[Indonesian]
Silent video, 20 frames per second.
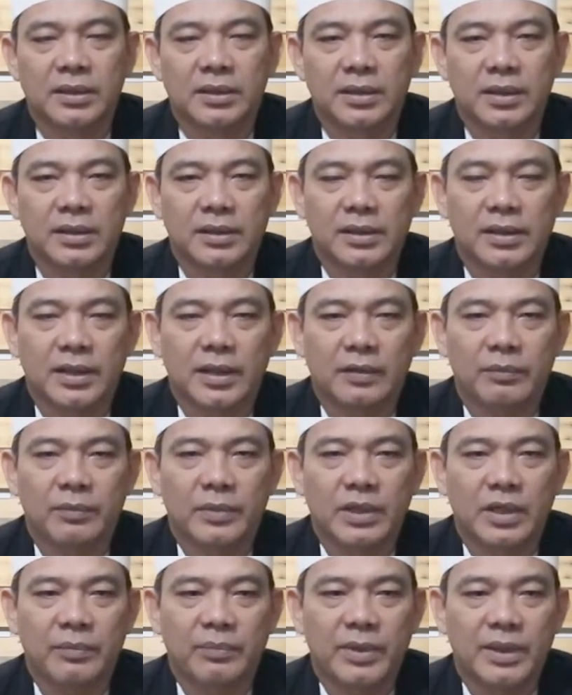dan kelak
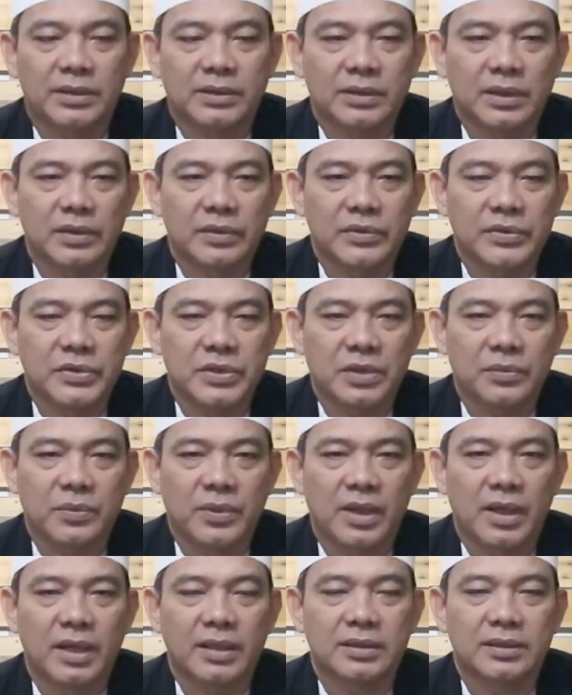mendapatkan
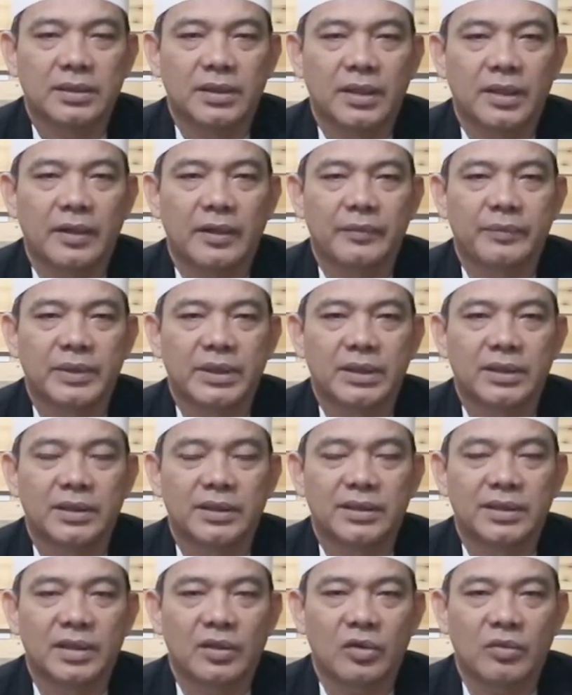syafaatnya.
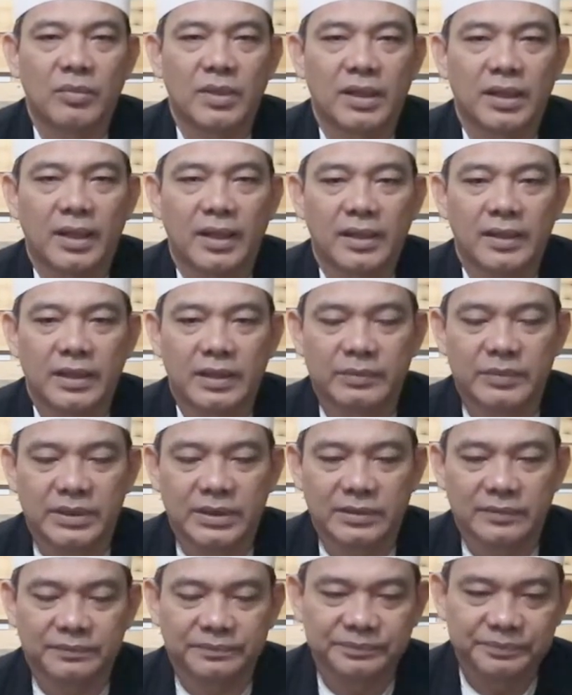Amin. Ya Rabbal
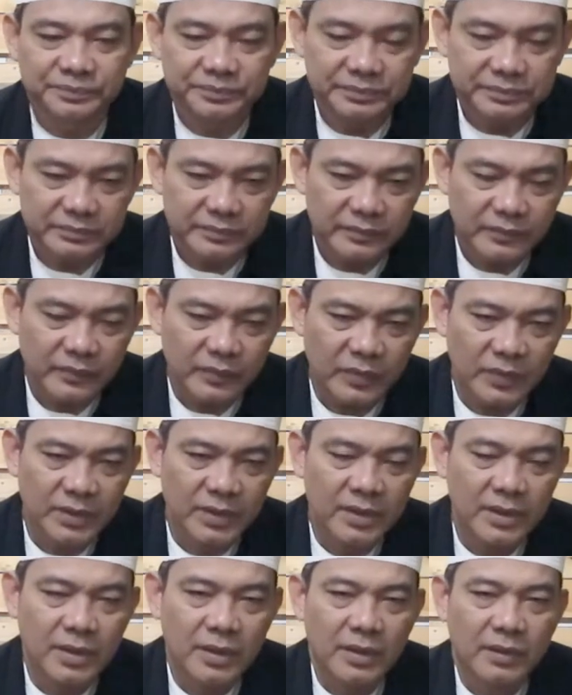Alamin.
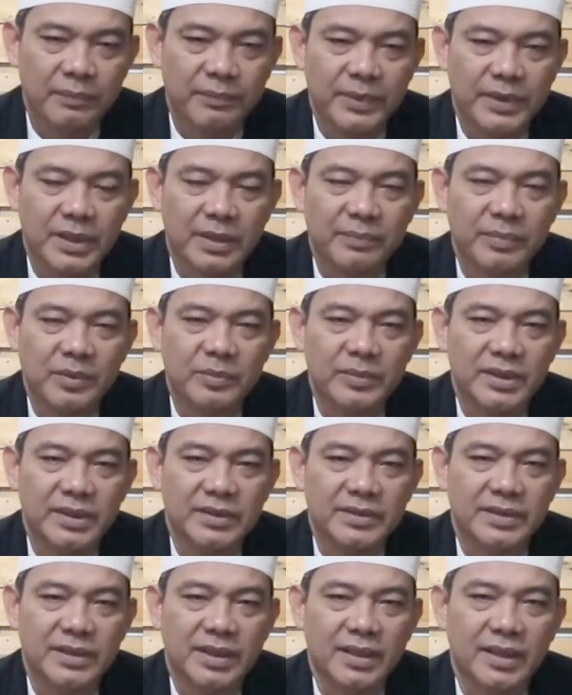Para
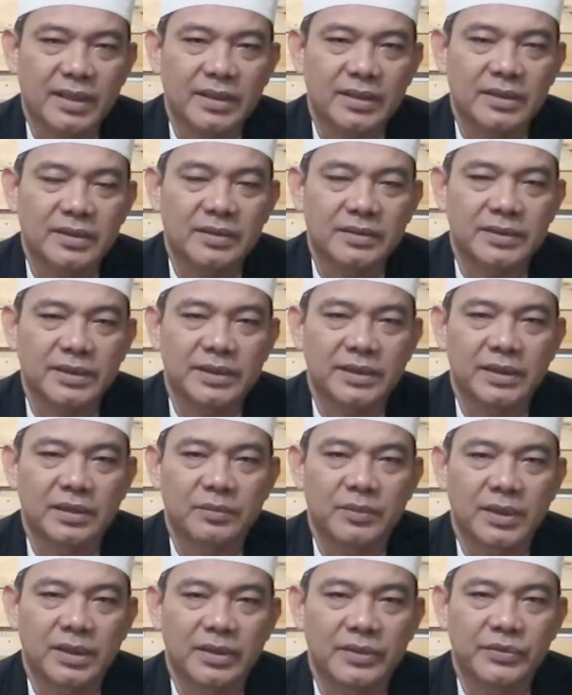pemirsa channel
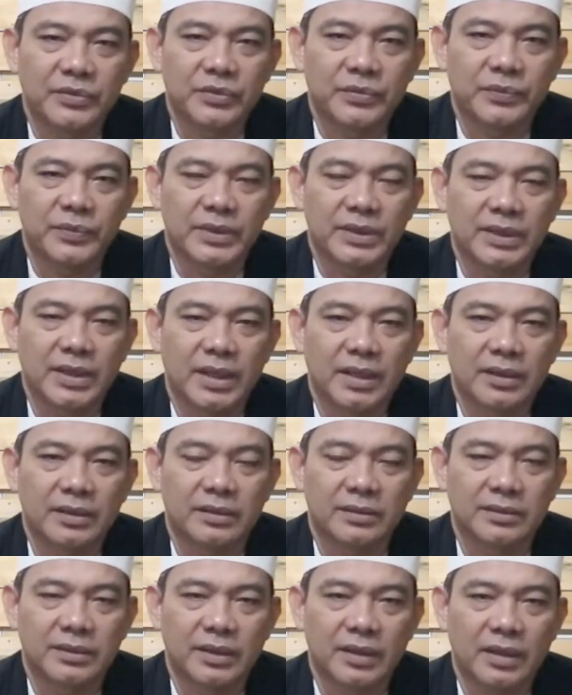Balad Sufi
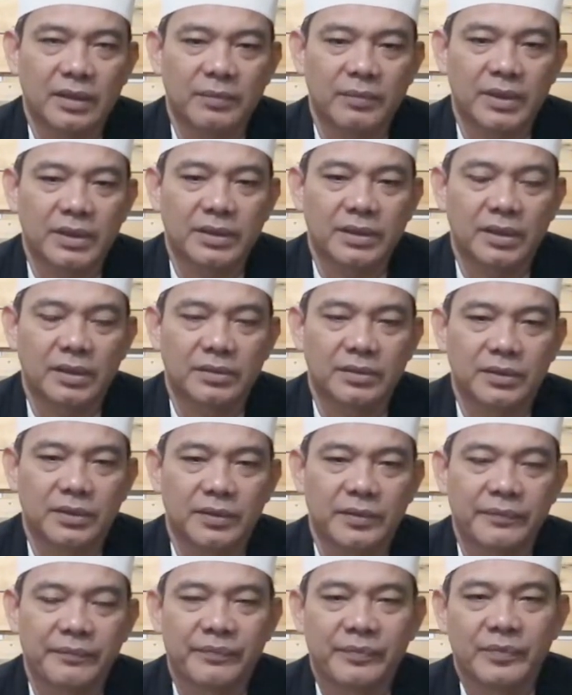yang dirahmati Allah,